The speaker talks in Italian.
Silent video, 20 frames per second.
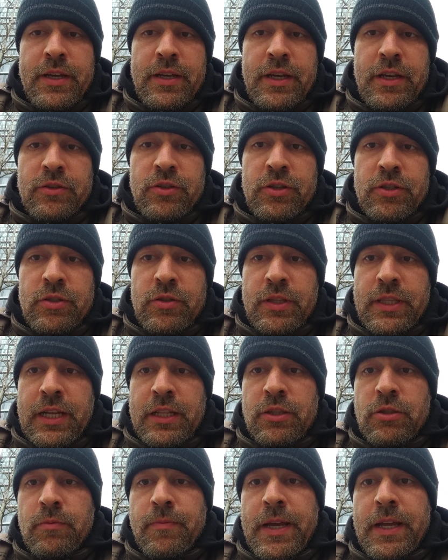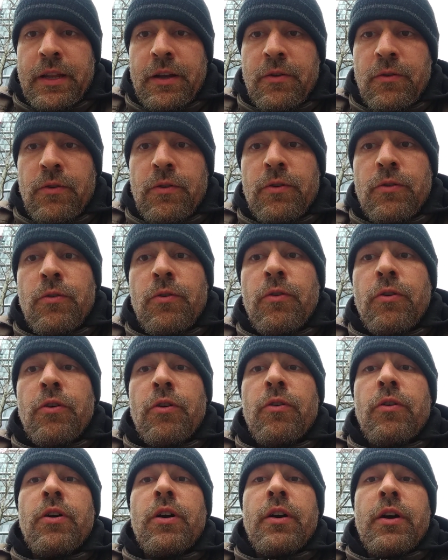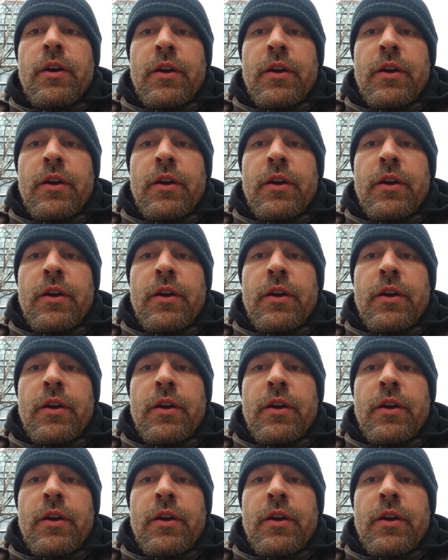che ci sto tanto bene con loro,